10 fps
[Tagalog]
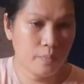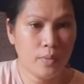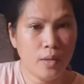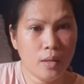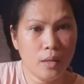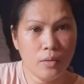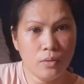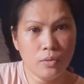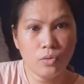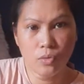ng
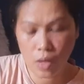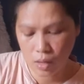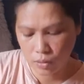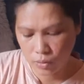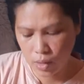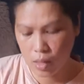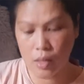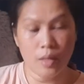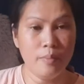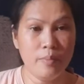ano, kukuha ako
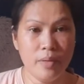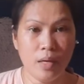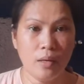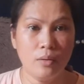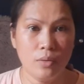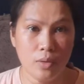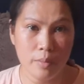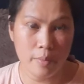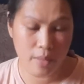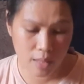na ibibigay kung
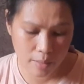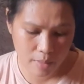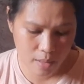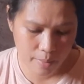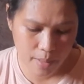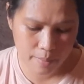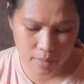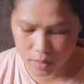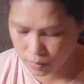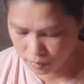bibigyan namin kay
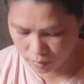mami.